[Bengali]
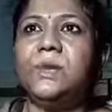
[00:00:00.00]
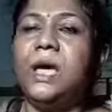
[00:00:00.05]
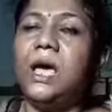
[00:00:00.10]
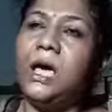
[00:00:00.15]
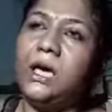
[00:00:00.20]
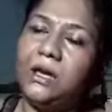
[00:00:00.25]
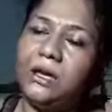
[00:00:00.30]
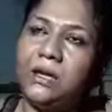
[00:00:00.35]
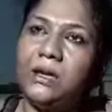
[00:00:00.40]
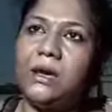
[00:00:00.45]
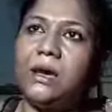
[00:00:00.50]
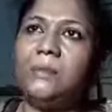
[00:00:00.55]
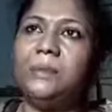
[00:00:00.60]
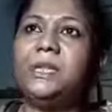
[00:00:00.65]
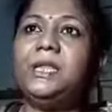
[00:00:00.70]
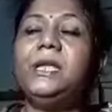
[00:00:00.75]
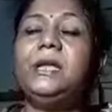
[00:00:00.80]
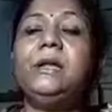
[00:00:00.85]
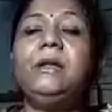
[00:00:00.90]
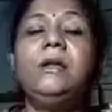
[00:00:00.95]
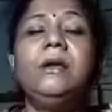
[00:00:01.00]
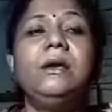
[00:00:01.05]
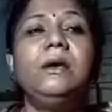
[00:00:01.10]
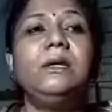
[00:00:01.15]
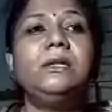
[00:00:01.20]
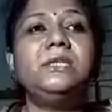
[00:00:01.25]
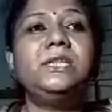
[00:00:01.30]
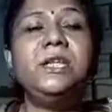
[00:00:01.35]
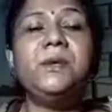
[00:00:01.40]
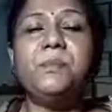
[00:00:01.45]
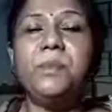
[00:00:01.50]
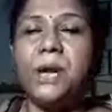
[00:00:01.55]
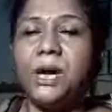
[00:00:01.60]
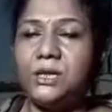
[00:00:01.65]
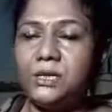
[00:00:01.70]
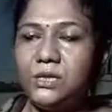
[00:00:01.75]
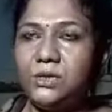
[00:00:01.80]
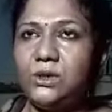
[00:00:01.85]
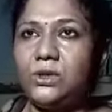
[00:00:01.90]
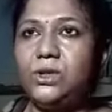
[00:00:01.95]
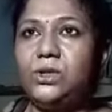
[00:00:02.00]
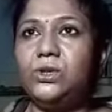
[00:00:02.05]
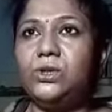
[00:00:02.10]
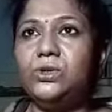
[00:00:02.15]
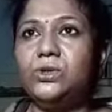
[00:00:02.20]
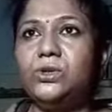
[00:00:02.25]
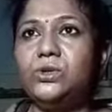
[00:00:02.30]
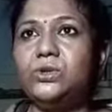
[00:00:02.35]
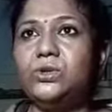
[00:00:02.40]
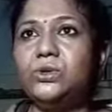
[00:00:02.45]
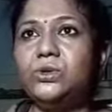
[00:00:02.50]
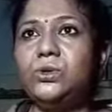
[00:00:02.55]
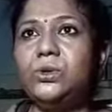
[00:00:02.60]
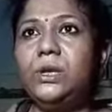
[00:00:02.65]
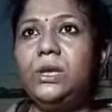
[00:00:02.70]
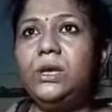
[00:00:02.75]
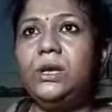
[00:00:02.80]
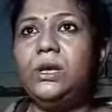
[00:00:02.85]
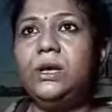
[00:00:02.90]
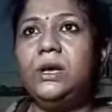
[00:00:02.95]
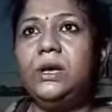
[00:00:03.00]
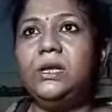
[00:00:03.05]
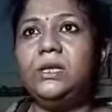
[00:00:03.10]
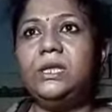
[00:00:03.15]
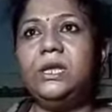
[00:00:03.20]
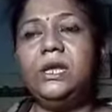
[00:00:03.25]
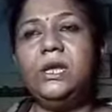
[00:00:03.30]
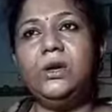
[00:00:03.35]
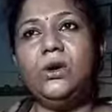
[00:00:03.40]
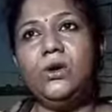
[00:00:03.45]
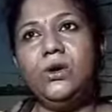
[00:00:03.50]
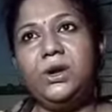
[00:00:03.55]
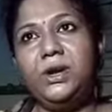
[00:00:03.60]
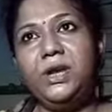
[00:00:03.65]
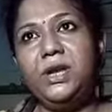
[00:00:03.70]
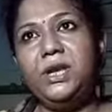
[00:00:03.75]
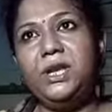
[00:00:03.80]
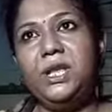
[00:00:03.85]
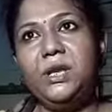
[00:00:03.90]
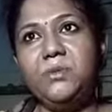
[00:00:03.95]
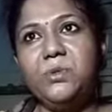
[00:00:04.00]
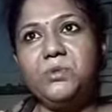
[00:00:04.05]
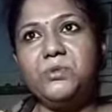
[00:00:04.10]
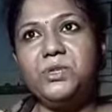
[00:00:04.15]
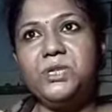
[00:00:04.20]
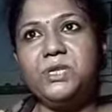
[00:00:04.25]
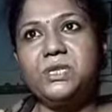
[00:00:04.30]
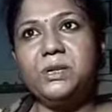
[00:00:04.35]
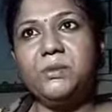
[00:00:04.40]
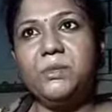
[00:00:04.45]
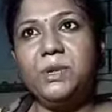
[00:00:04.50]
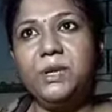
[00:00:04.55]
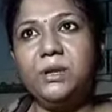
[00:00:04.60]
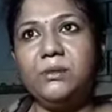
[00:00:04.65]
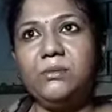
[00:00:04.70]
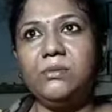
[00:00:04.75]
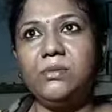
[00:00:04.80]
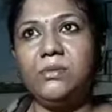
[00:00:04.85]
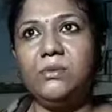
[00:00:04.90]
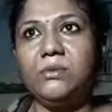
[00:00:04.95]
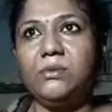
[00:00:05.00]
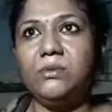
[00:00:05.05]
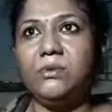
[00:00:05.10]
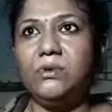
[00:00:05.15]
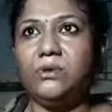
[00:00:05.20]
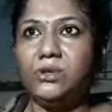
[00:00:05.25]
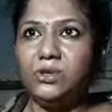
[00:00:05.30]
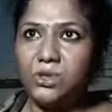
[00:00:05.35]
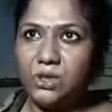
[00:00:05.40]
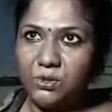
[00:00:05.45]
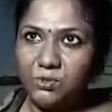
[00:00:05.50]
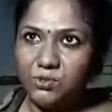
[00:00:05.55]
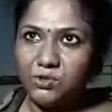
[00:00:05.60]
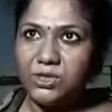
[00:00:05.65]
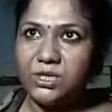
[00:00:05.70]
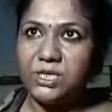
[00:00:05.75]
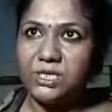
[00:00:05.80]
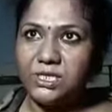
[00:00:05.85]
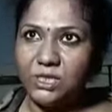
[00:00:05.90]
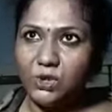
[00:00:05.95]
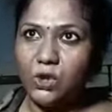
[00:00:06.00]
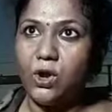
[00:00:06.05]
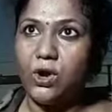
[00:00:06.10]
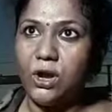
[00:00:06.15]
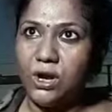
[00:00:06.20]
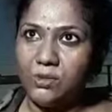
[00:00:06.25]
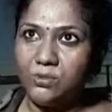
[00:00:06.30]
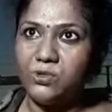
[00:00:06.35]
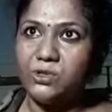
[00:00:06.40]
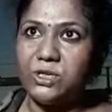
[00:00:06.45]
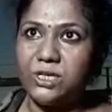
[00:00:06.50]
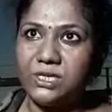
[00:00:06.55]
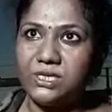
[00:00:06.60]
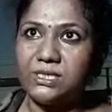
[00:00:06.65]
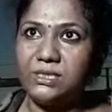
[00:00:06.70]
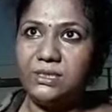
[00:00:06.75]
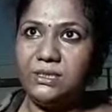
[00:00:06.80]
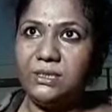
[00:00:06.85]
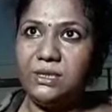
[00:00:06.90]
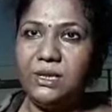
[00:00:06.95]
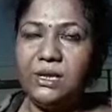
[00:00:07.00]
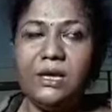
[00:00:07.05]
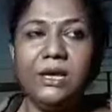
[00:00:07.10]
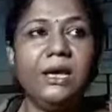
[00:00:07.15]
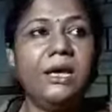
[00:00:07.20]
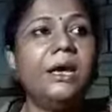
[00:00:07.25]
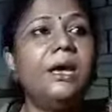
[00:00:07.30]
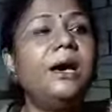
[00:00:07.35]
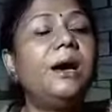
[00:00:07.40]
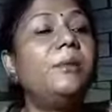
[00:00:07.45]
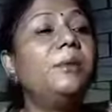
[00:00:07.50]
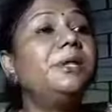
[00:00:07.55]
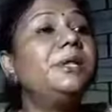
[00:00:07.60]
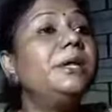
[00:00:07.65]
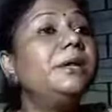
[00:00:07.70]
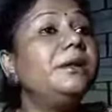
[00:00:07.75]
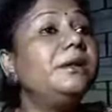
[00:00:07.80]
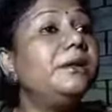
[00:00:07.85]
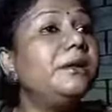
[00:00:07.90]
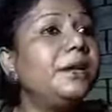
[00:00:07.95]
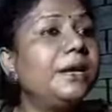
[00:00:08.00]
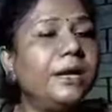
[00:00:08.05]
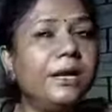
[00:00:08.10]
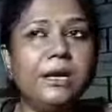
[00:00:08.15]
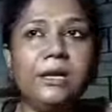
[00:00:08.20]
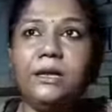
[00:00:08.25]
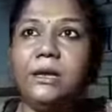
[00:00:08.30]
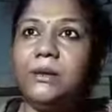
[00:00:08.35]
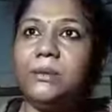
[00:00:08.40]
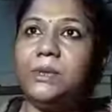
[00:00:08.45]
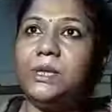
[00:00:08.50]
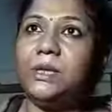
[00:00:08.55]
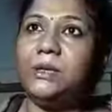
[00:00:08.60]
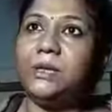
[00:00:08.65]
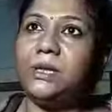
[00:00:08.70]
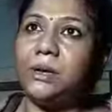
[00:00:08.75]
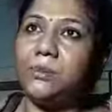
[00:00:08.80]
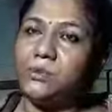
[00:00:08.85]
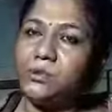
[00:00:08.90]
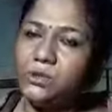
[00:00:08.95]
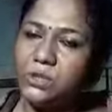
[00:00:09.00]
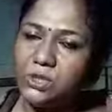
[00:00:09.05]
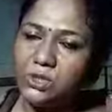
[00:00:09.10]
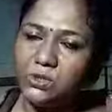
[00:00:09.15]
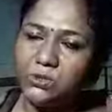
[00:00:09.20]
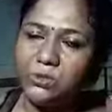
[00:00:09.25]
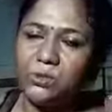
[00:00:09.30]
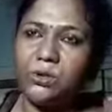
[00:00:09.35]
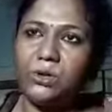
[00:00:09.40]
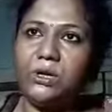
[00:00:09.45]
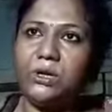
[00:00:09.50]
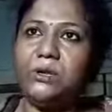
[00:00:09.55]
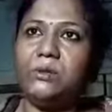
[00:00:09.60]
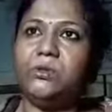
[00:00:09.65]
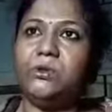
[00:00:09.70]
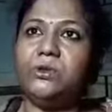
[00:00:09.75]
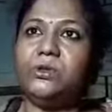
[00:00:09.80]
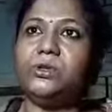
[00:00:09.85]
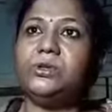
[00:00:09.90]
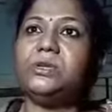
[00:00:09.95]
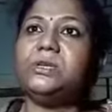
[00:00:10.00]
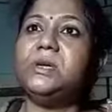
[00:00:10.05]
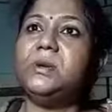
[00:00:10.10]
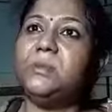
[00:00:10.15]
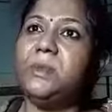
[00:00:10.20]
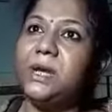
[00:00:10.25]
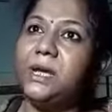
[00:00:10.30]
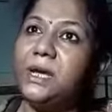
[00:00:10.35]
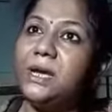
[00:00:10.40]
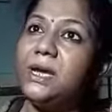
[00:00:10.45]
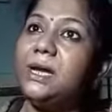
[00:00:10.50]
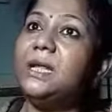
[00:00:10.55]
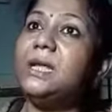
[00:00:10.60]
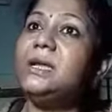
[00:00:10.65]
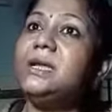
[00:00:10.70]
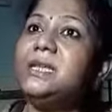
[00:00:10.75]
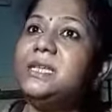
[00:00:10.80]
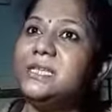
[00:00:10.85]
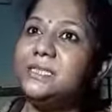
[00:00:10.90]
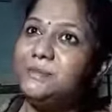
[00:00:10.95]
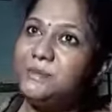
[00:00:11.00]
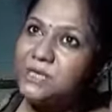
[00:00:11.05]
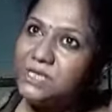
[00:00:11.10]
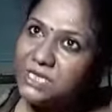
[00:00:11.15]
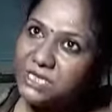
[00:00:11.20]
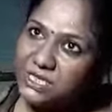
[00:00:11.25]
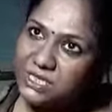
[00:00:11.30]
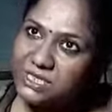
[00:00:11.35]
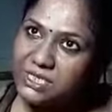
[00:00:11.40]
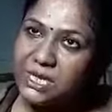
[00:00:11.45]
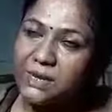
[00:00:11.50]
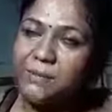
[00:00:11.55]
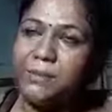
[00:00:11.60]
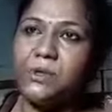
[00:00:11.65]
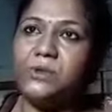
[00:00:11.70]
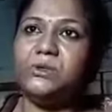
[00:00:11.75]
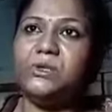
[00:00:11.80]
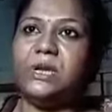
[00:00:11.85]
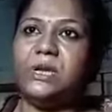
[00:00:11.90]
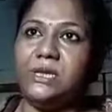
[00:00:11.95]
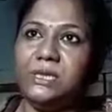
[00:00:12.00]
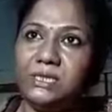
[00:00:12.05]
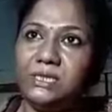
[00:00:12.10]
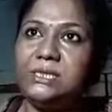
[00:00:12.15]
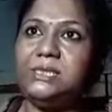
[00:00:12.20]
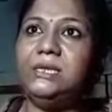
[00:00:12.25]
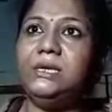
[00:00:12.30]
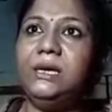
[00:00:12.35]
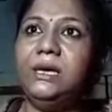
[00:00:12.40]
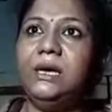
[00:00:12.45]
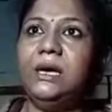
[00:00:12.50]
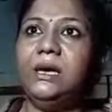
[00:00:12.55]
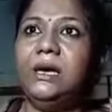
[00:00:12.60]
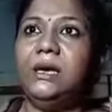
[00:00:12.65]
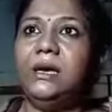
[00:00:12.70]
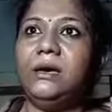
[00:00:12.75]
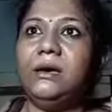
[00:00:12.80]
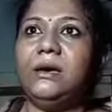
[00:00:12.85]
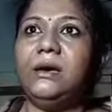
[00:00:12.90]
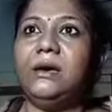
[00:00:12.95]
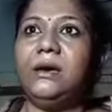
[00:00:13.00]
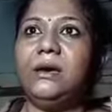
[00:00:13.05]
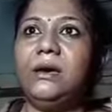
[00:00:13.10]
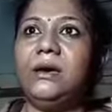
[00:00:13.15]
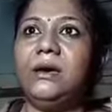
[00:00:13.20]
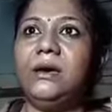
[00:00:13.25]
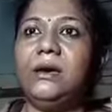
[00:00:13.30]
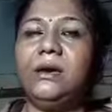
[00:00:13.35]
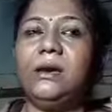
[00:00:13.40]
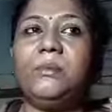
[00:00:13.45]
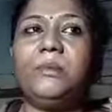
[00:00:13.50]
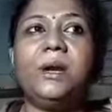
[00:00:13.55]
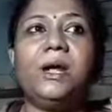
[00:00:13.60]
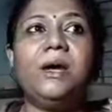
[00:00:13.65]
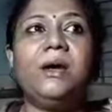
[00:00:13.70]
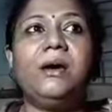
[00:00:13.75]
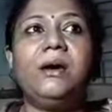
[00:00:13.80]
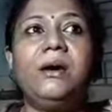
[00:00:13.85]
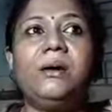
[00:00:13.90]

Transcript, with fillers: হ্যাঁ আমাদের যিনি প্রার্থী অধীররঞ্জন চৌধুরী তিনি অলরেডি ডিএম অফিসের সামনে অনশনে বসে গেছেন ধর্নায় বসে গেছেন আমাদের এখানে আমাদের তাপস দাসগুপ্ত অলরেডি ভর্তি হয়েছে আমরা এখানে ডিএসপি ডিএনটি সাহেবকেও জানিয়েছি আমরা